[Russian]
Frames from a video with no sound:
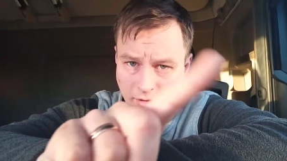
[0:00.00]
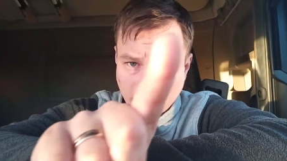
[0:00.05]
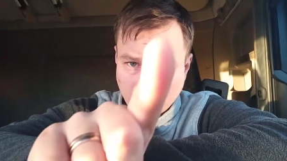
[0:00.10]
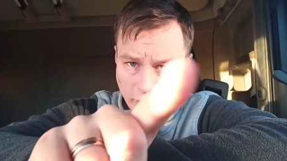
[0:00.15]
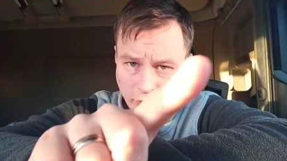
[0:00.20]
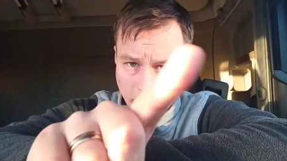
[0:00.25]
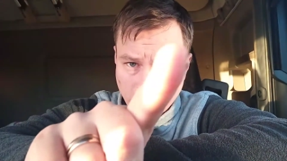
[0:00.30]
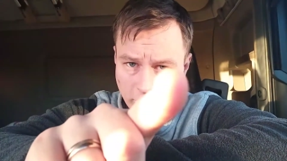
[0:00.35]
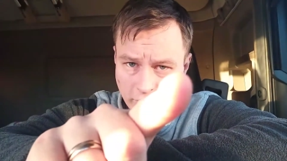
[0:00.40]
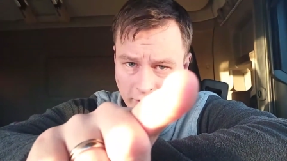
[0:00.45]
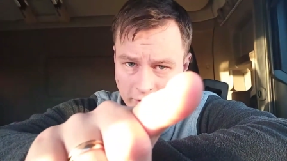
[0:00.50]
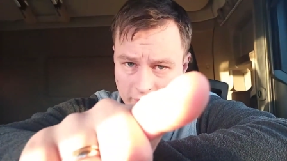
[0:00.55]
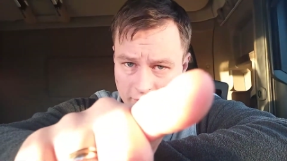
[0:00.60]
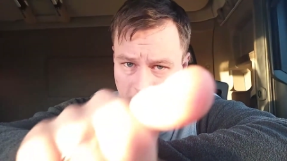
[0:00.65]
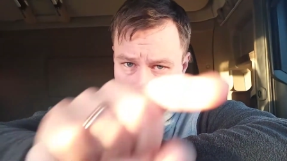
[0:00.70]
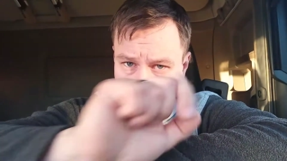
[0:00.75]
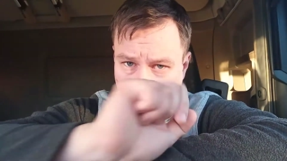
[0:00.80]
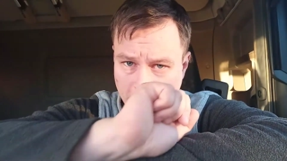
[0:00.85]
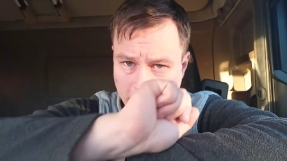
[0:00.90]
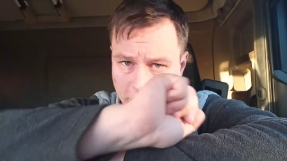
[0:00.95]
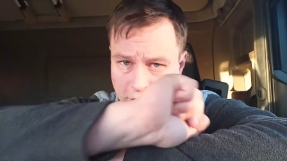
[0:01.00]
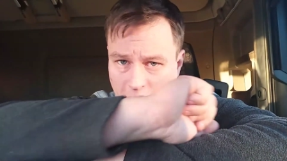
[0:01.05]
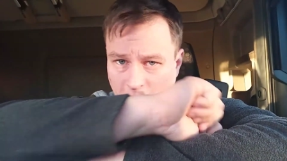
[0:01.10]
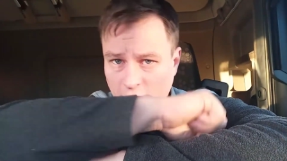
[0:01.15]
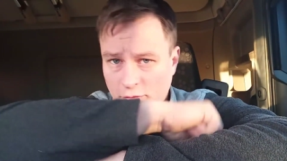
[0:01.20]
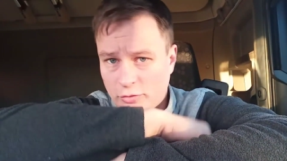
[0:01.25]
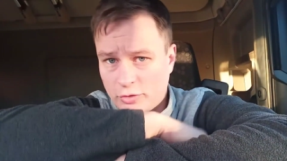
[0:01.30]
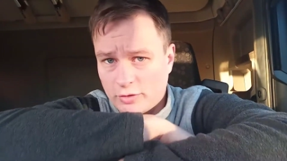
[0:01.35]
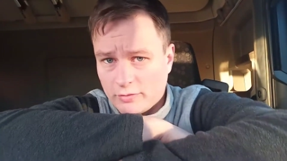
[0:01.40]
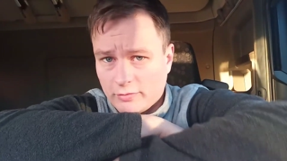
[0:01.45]
особенно если ты
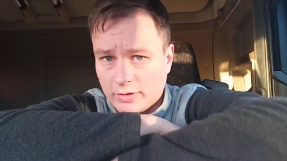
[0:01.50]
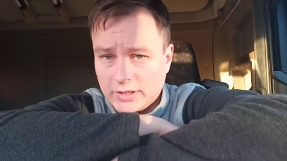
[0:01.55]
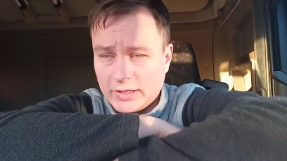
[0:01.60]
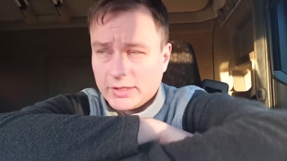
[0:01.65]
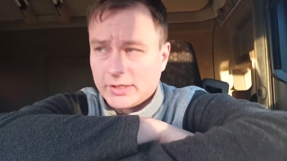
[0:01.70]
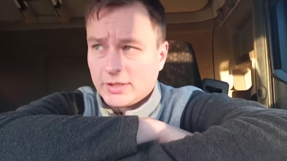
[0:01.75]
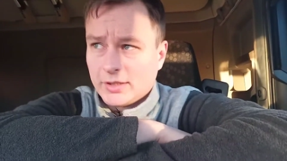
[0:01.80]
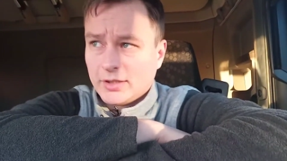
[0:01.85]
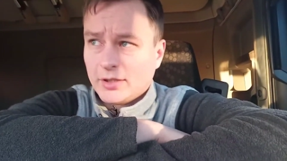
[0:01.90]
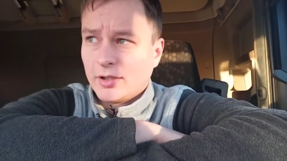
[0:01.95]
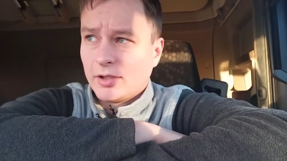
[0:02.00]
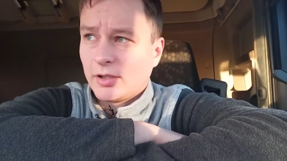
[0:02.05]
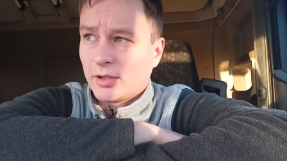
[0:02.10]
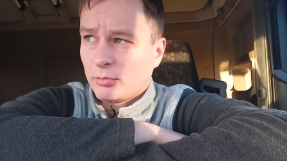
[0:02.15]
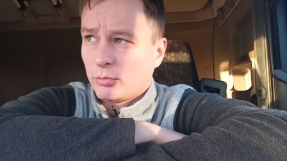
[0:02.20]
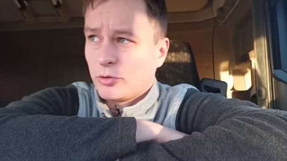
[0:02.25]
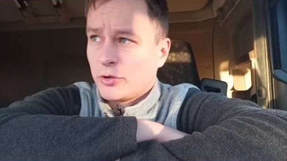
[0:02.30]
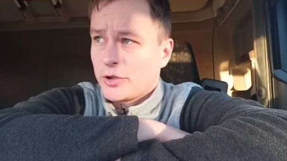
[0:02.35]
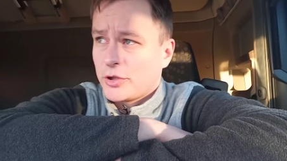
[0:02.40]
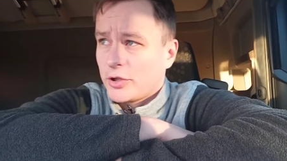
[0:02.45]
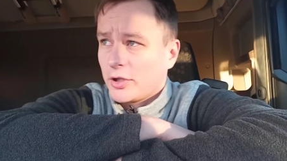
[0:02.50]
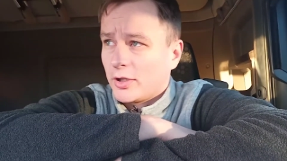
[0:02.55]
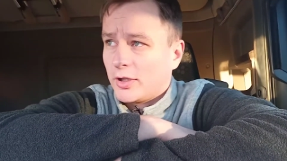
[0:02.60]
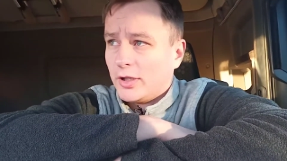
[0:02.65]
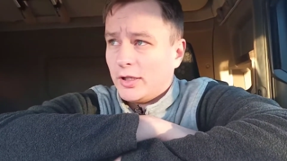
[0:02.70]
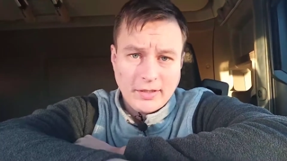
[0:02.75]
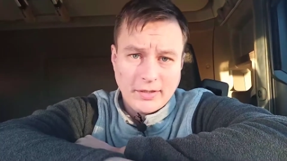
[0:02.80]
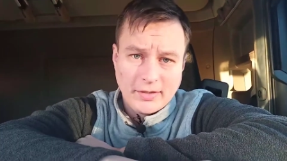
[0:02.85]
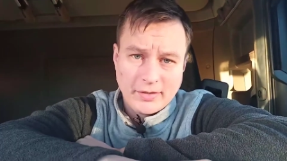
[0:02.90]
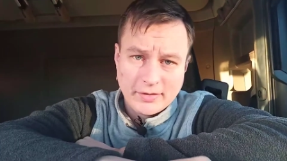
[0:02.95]
начинающий
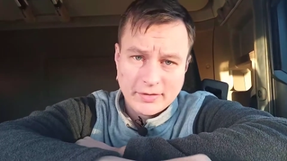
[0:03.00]
водитель-дальнобойщик.